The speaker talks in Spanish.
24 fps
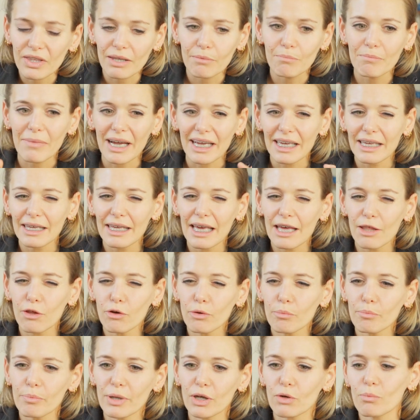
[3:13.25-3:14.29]
más
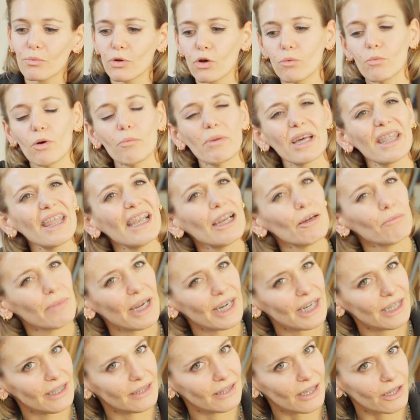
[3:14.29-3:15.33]
guiado, pero como más de la
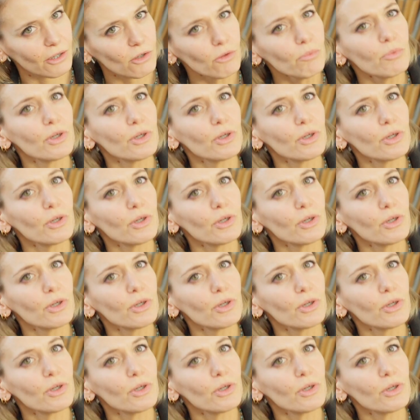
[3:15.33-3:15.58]
manita, ¿no?